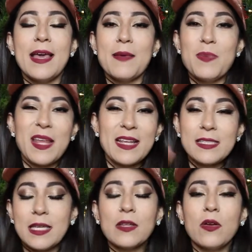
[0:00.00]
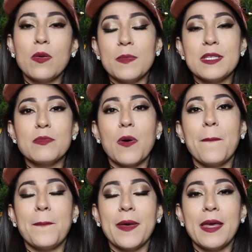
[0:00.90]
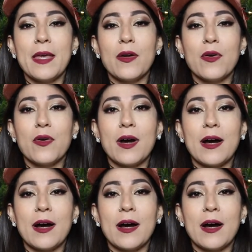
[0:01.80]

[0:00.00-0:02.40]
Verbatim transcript: viene siendo lo mismo, pero